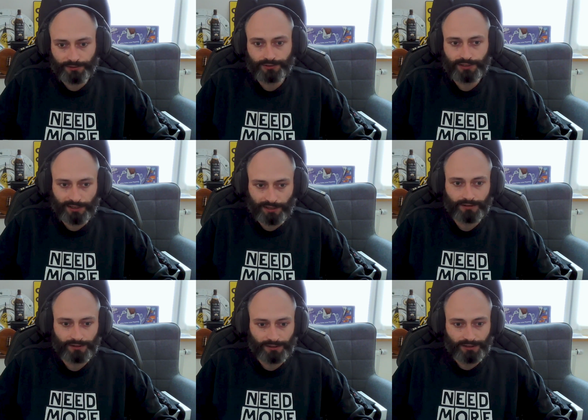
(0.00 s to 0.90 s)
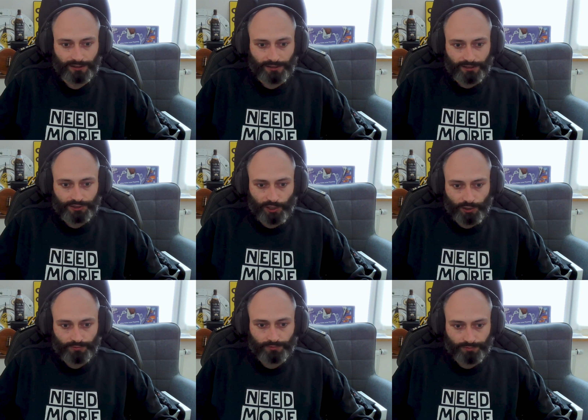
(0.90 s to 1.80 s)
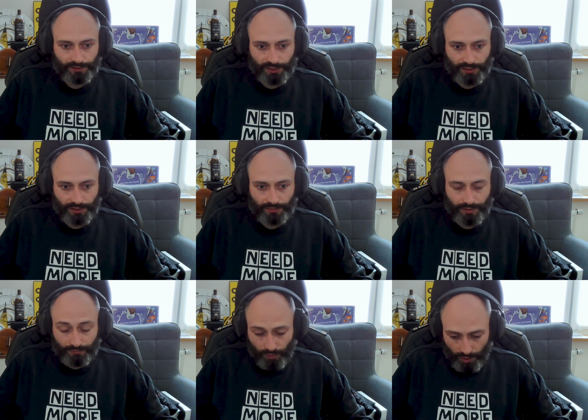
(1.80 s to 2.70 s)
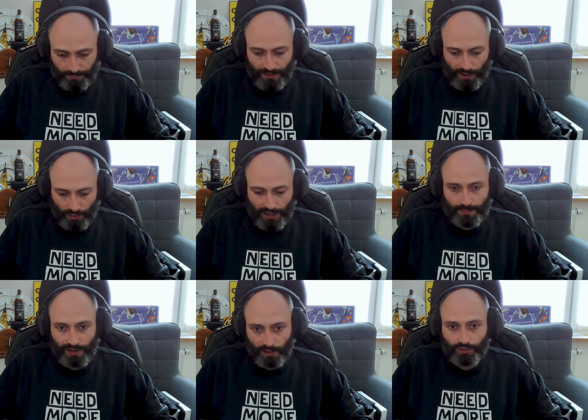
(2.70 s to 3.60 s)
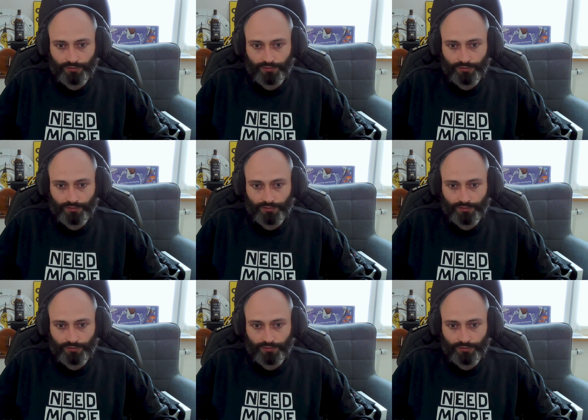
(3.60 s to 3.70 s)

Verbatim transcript: und da schauen, wie die performen auch, aber auch